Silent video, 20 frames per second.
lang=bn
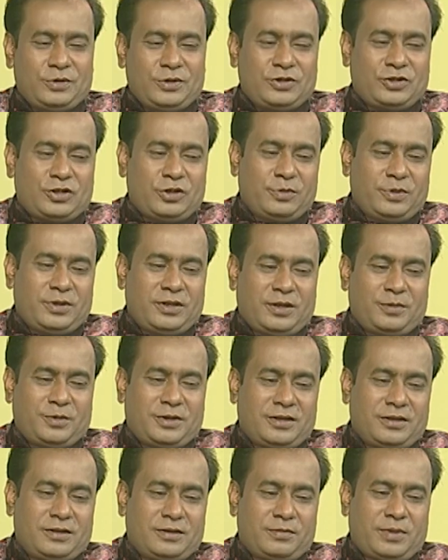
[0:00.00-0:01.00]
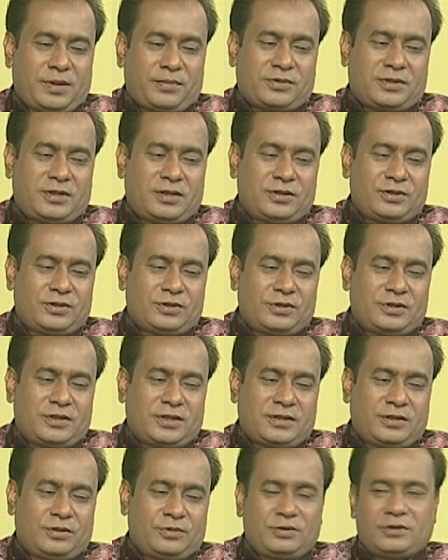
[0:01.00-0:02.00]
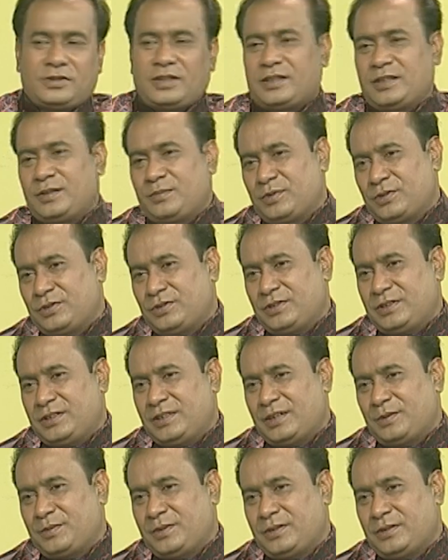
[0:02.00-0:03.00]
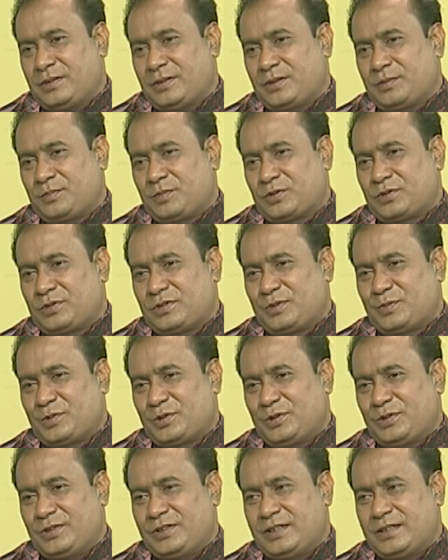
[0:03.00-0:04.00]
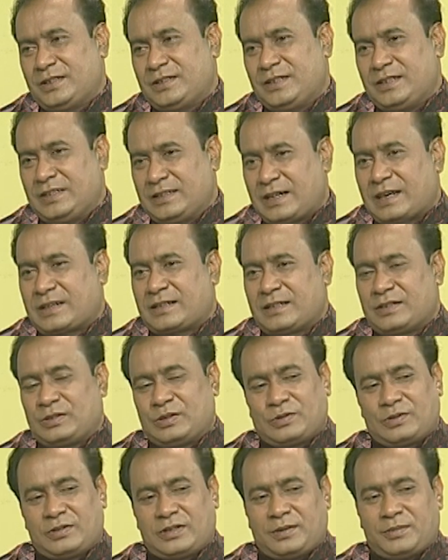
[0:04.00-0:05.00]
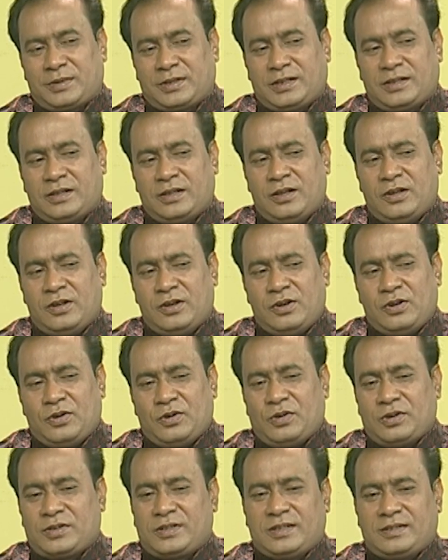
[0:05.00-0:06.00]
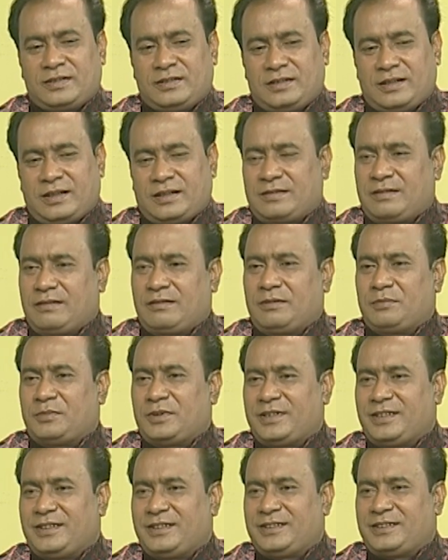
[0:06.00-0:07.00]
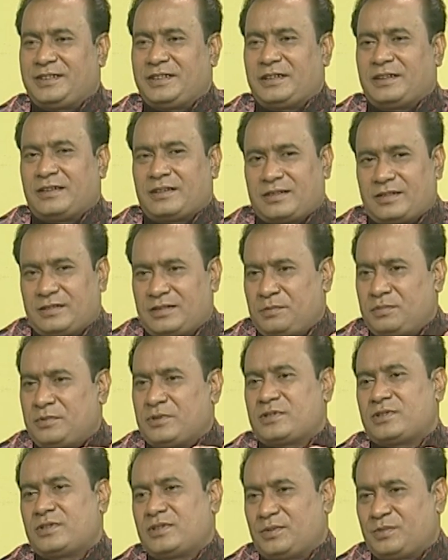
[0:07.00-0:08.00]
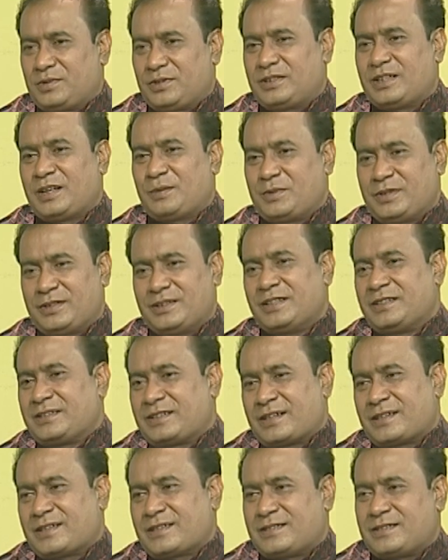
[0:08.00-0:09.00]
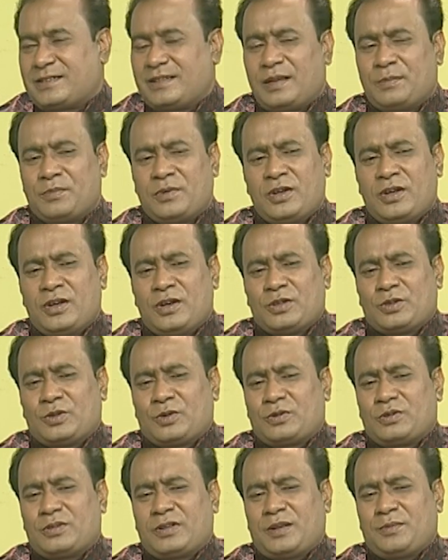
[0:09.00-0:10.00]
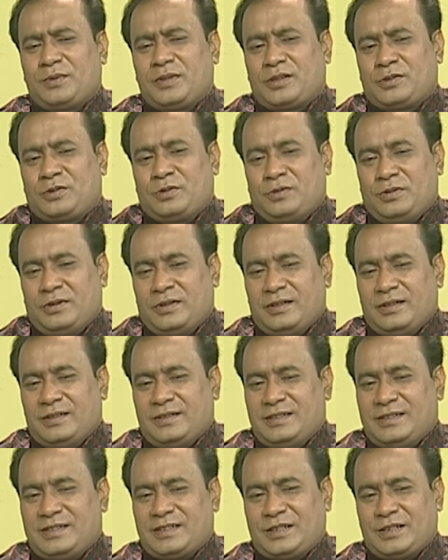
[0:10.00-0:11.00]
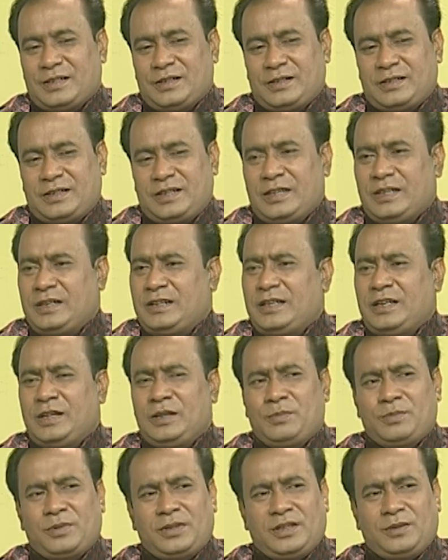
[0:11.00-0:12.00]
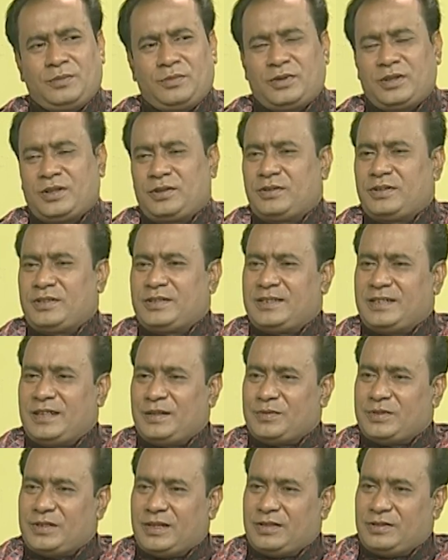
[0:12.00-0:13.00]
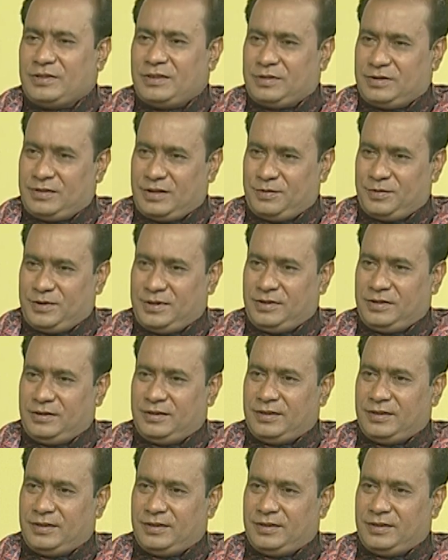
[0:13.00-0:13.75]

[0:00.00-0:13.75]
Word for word: ওই সময় আমার ব্যবসার যখন একটা উত্থানের মধ্য দিয়ে আমি পতনের মধ্য দিয়ে দিন কাটাই তখন আমাকে হঠাৎ একটা মানে একটা ডিপ্রেশনের মধ্যে আমি দিন কাটাচ্ছিলাম তখন আমি একটু নিজেকে কি কি মানে মনে করেছিলাম যে হয়তো একটা আমি